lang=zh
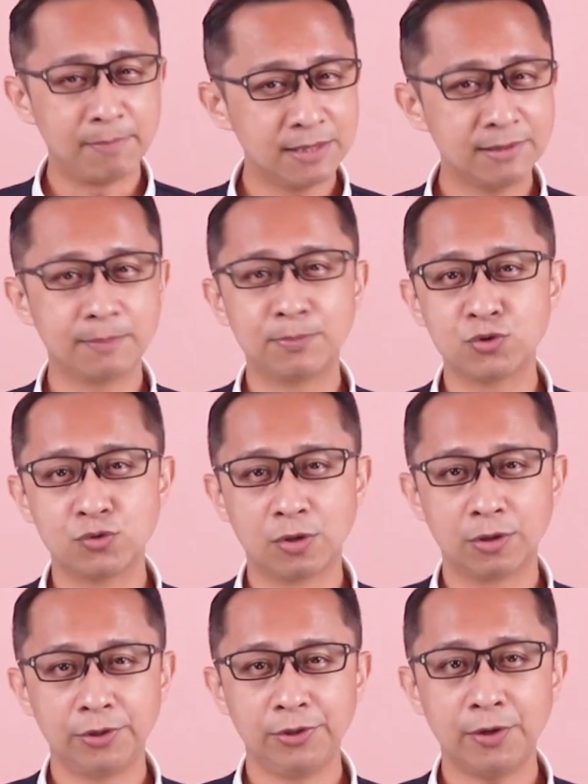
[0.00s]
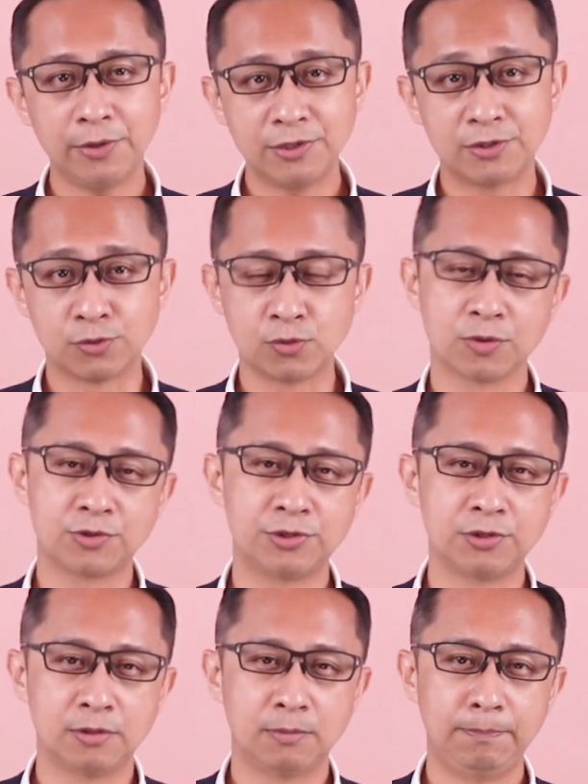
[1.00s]
闷着不说，又一直做
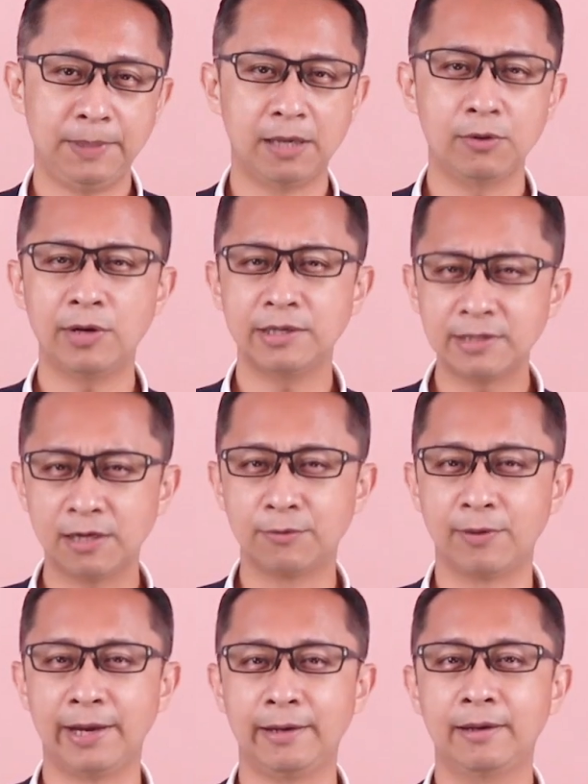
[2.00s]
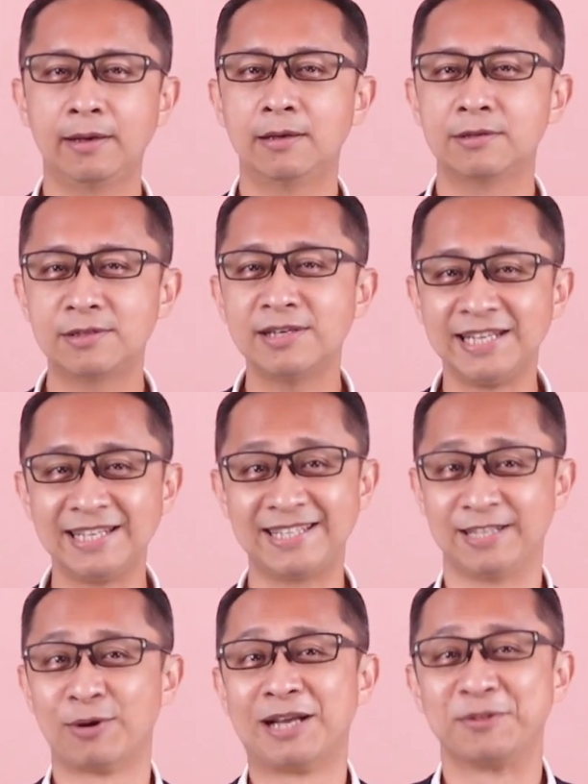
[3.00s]
事，别人会认为是你
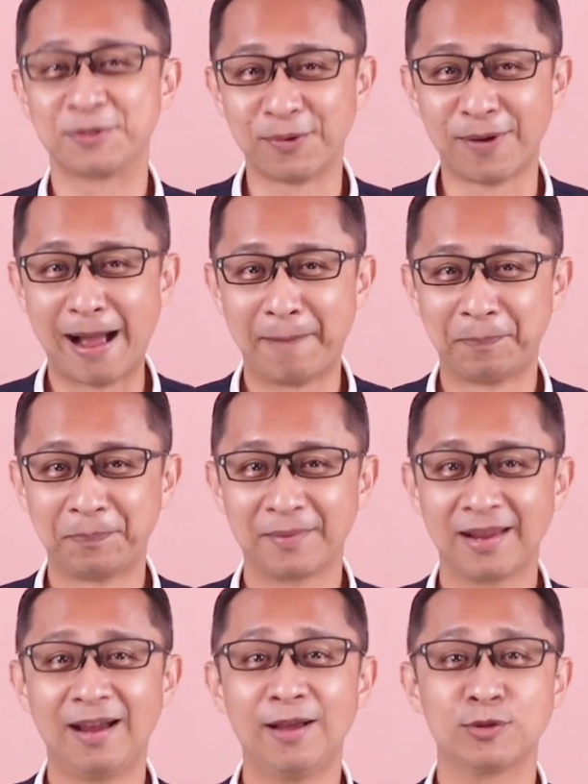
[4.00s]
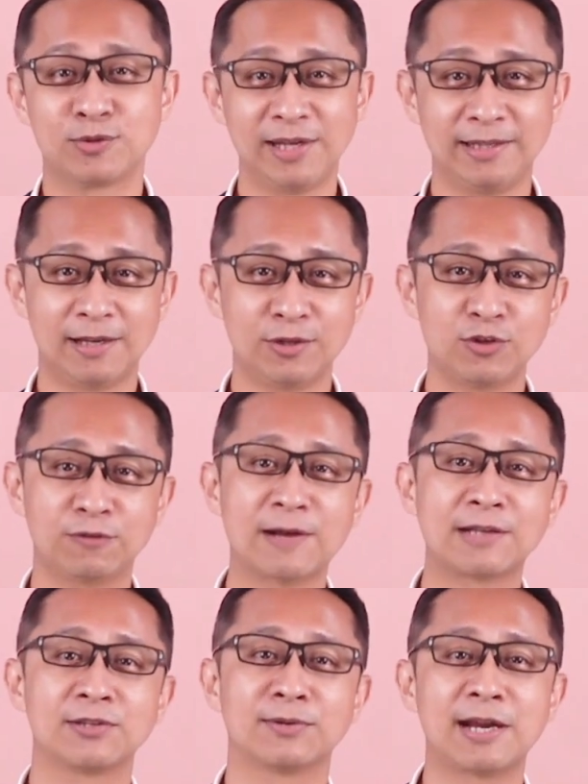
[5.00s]
喜欢做啊，所以呢，就
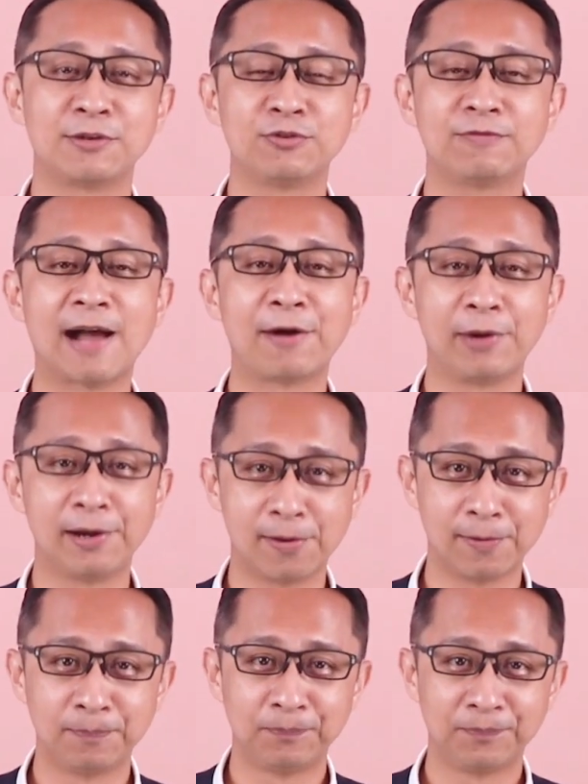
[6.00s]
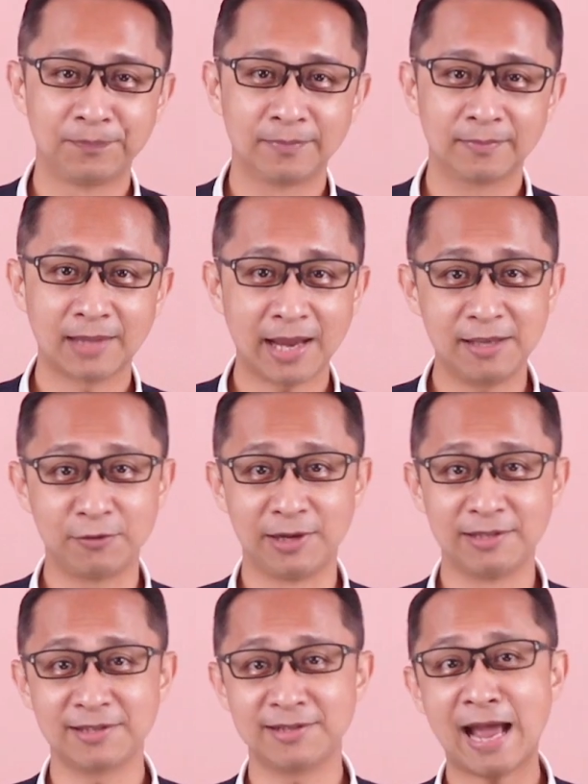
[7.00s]
放手让你去发挥喽。他以
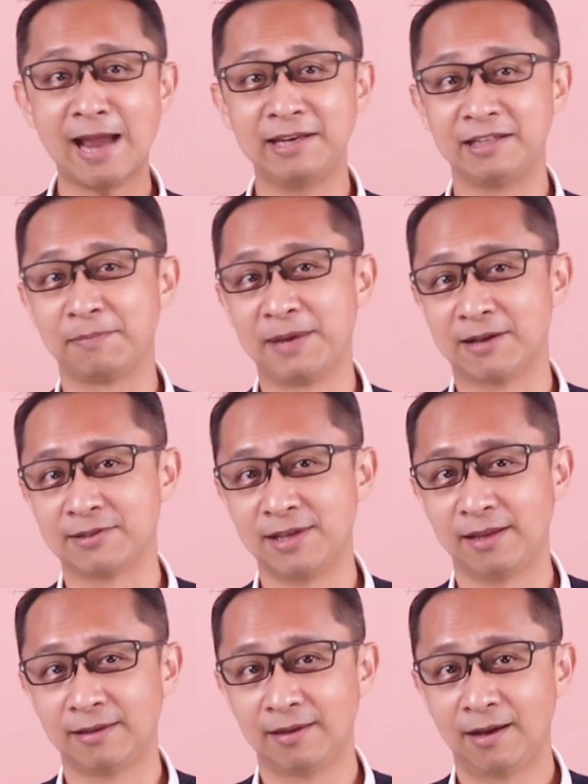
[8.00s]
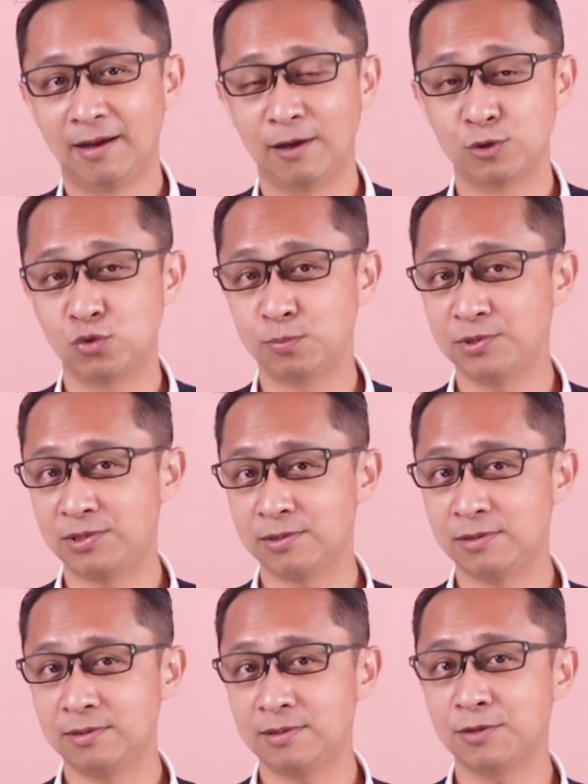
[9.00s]
为这是爱你的表现，而殊不
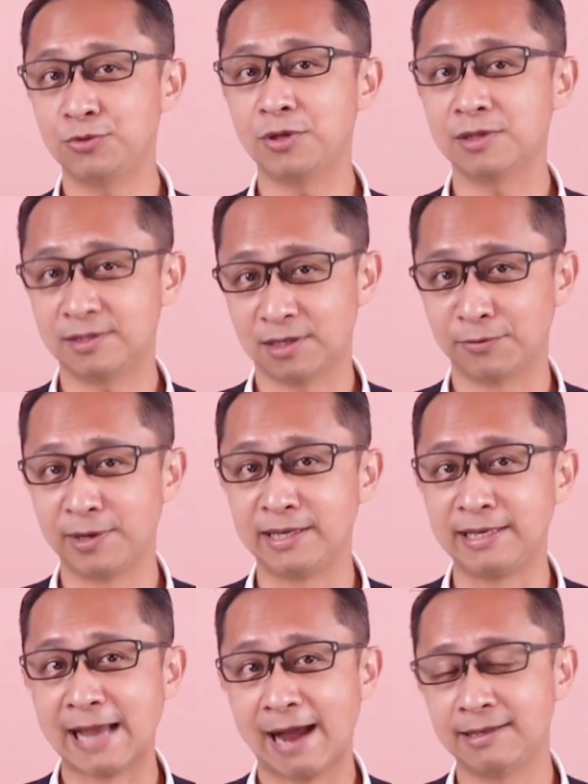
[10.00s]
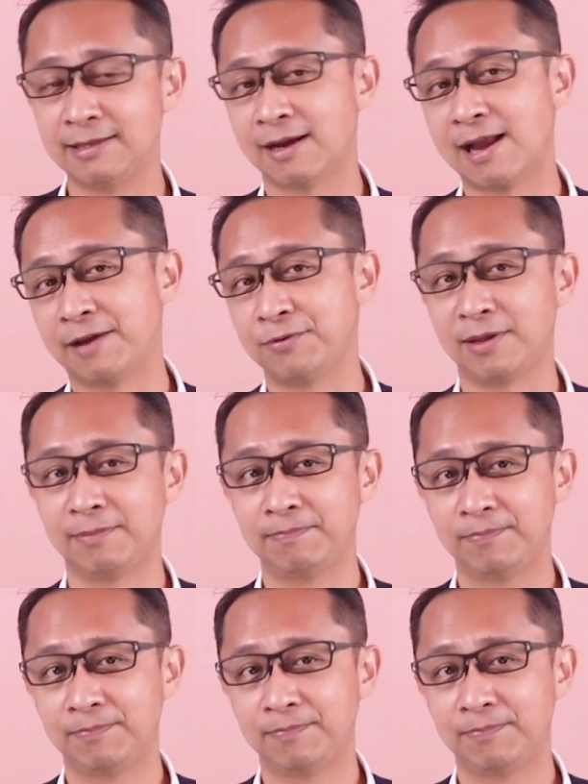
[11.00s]
知这却成为你压力的来源。